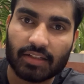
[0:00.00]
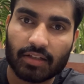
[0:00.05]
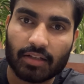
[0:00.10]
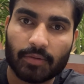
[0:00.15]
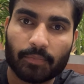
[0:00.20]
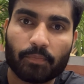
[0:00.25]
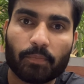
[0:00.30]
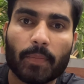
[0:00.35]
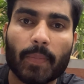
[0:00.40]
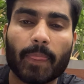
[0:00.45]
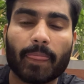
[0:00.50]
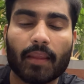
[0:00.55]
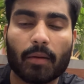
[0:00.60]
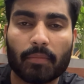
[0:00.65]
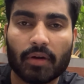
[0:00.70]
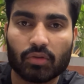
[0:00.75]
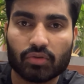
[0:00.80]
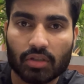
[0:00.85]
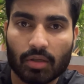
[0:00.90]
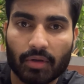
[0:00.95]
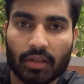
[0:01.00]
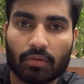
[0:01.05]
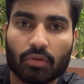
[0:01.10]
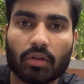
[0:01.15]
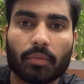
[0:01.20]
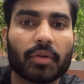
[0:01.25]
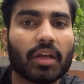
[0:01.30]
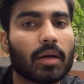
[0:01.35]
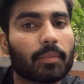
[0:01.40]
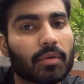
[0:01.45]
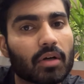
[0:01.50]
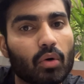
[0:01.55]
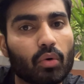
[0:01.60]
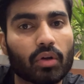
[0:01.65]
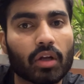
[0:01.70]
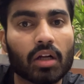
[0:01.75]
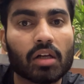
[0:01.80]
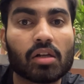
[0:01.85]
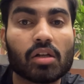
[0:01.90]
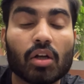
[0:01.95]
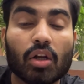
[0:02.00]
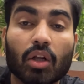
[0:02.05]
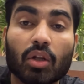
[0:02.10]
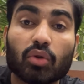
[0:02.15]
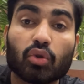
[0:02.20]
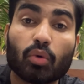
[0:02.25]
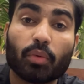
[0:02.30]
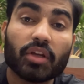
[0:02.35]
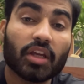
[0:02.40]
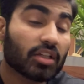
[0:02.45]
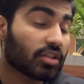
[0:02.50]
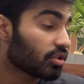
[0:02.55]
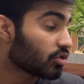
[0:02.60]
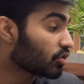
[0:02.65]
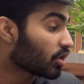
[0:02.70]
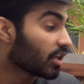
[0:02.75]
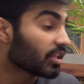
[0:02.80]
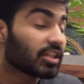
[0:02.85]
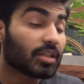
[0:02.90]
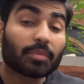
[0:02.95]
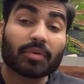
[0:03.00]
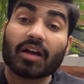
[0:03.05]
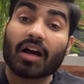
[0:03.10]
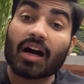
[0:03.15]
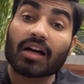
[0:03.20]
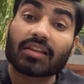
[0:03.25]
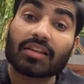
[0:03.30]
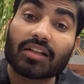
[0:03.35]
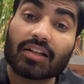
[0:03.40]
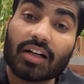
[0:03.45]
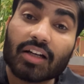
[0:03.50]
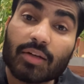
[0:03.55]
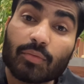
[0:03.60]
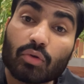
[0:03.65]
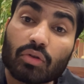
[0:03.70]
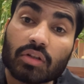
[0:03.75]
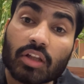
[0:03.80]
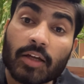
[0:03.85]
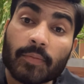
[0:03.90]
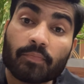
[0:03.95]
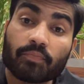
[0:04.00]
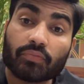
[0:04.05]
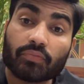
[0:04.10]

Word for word: कर रहा मैं उसके बाद बोला भैया आपका हो गया तो भाई ऐसे छाती पे हाथ लगा के बोलता है